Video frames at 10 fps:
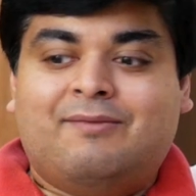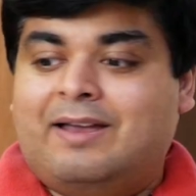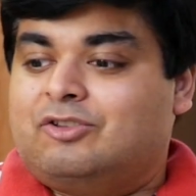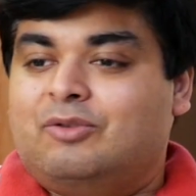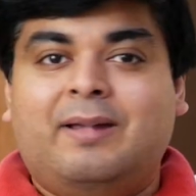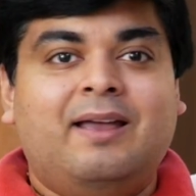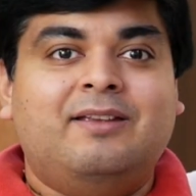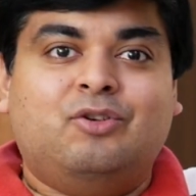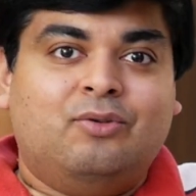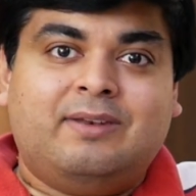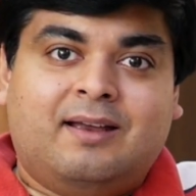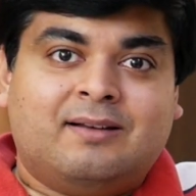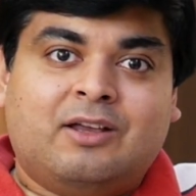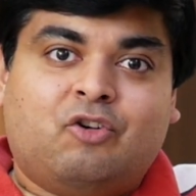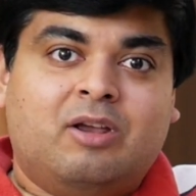वैसे तो मैं यूज़ नहीं
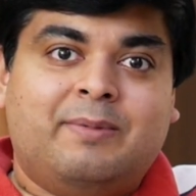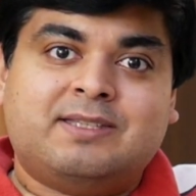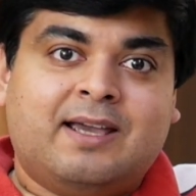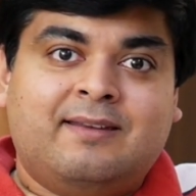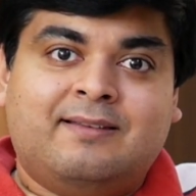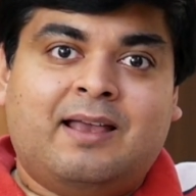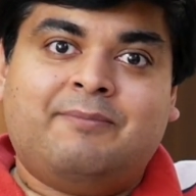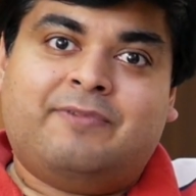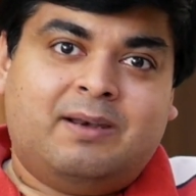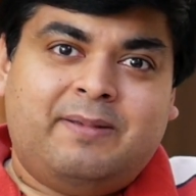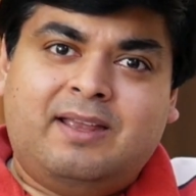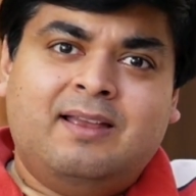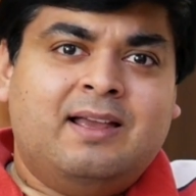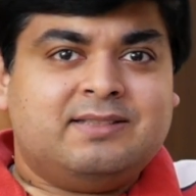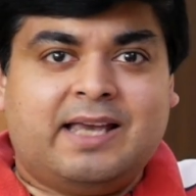करता कोई भी चाइनीज़ ऐप फिर भी
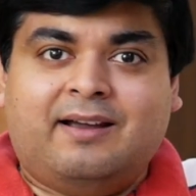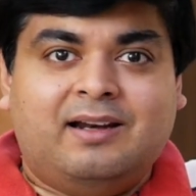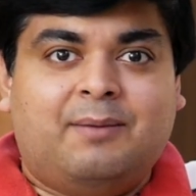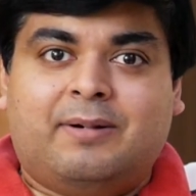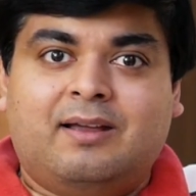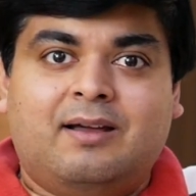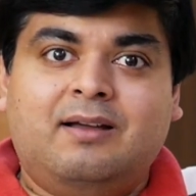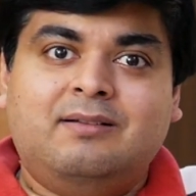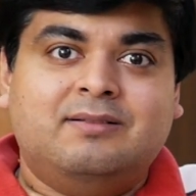चेक करना पड़ेगा